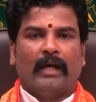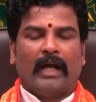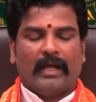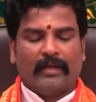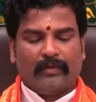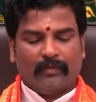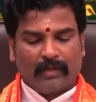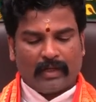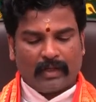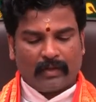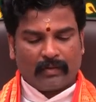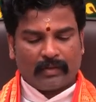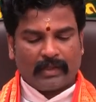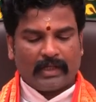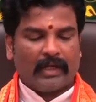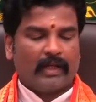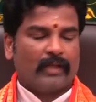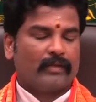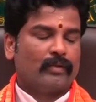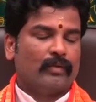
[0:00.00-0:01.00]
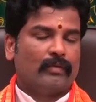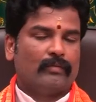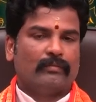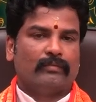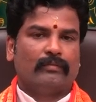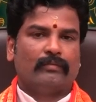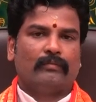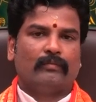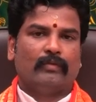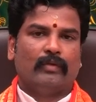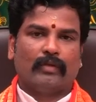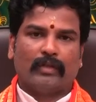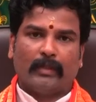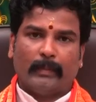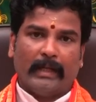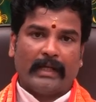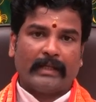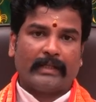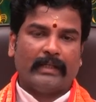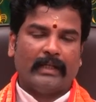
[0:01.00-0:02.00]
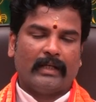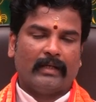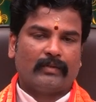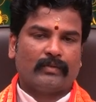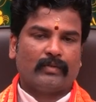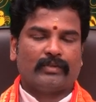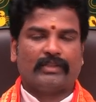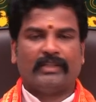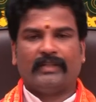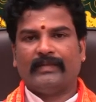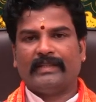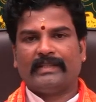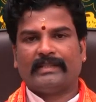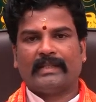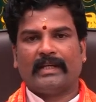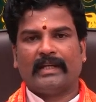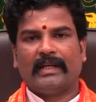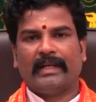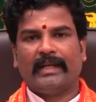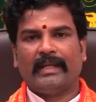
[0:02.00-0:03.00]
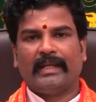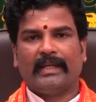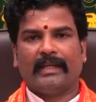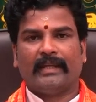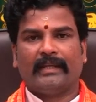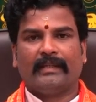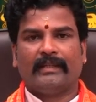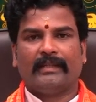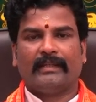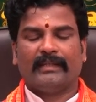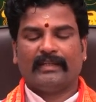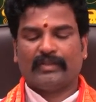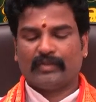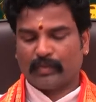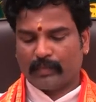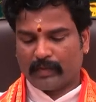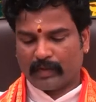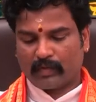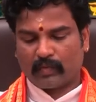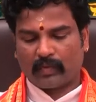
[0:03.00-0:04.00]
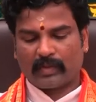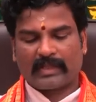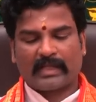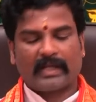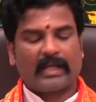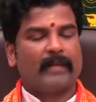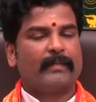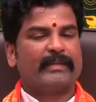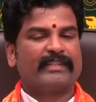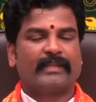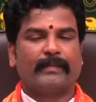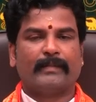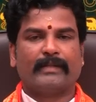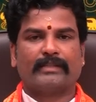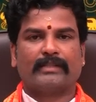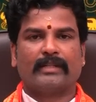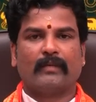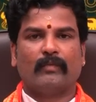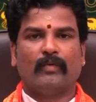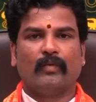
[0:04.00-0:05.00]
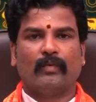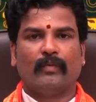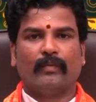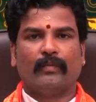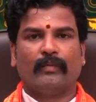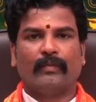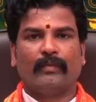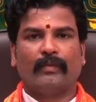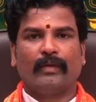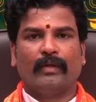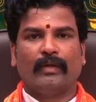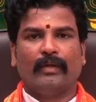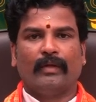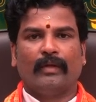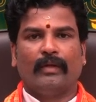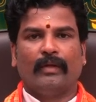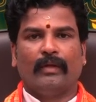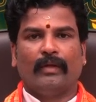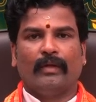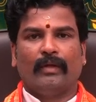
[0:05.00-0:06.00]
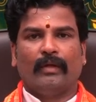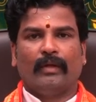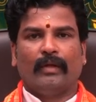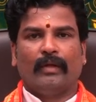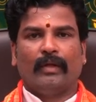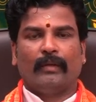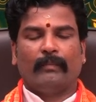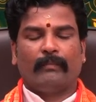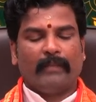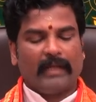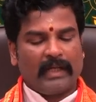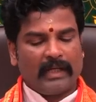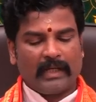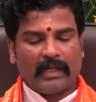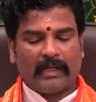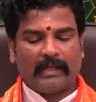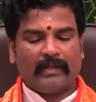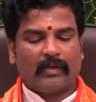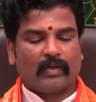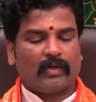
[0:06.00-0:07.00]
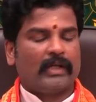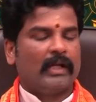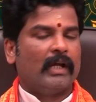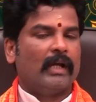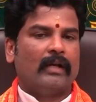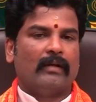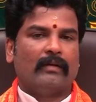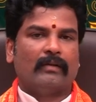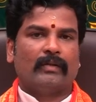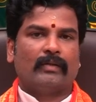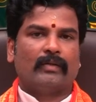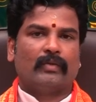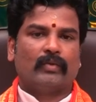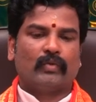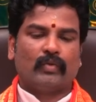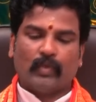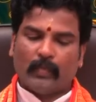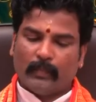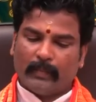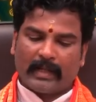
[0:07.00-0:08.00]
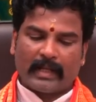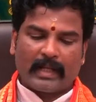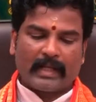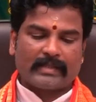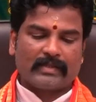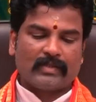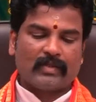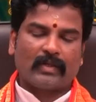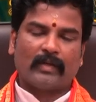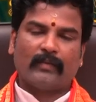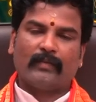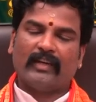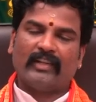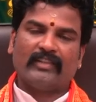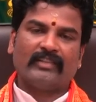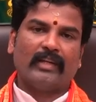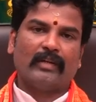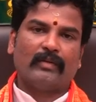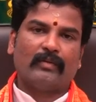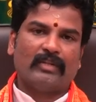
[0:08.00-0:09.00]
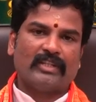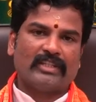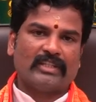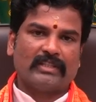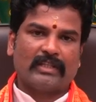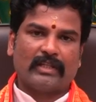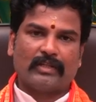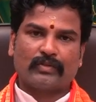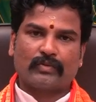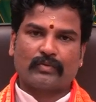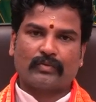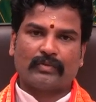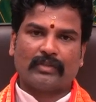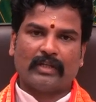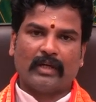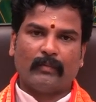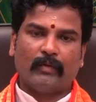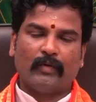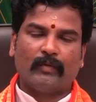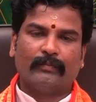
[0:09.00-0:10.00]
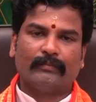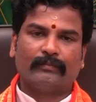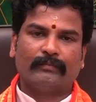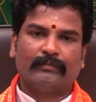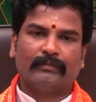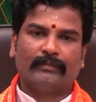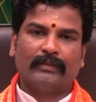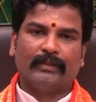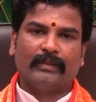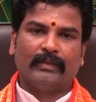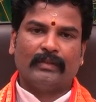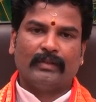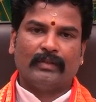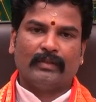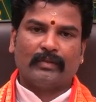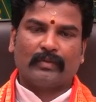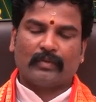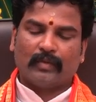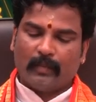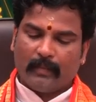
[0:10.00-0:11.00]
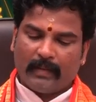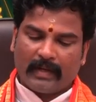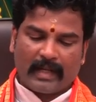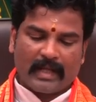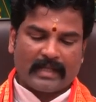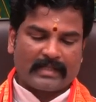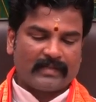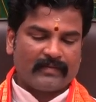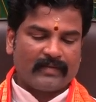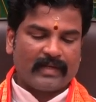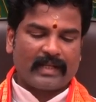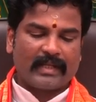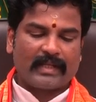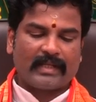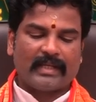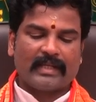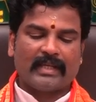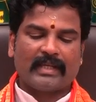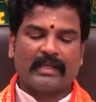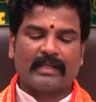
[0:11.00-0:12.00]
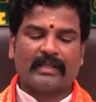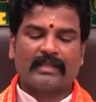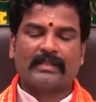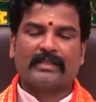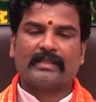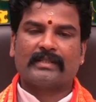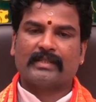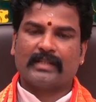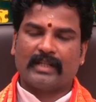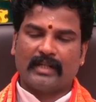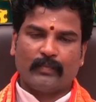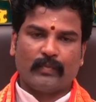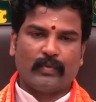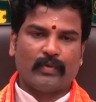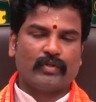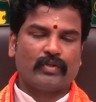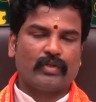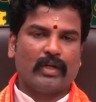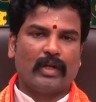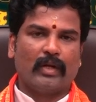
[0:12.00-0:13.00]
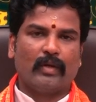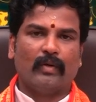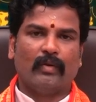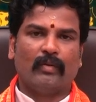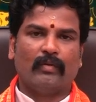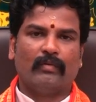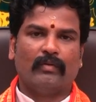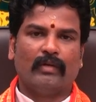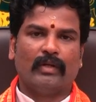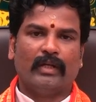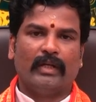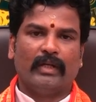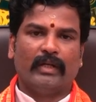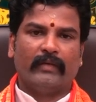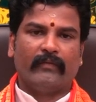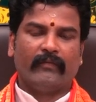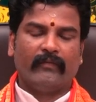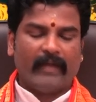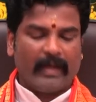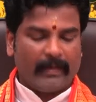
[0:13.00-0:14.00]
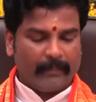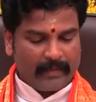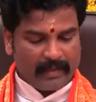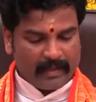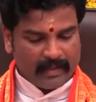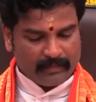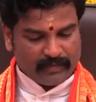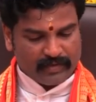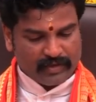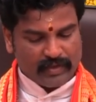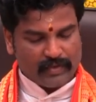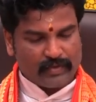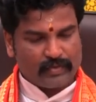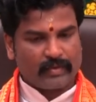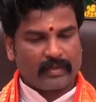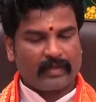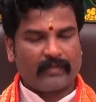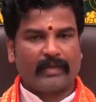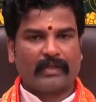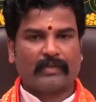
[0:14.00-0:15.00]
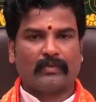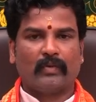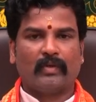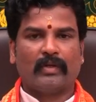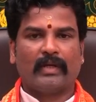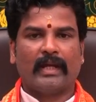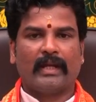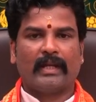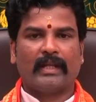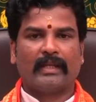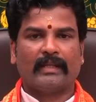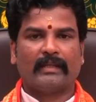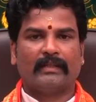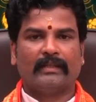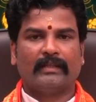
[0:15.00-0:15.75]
ఆరోగ్యాలతో భోగభాగ్యాలతో జీవించాలని ఈ శుభకృత నామ సంవత్సరము మే నెల యొక్క కుంభరాశి యొక్క ఫలితాల గురించి తెలుసుకుందాము కుంభరాశి వారికి స్త్రీ పురుషులలో వ్యాపారం చేస్తున్న వ్యక్తులు కానీ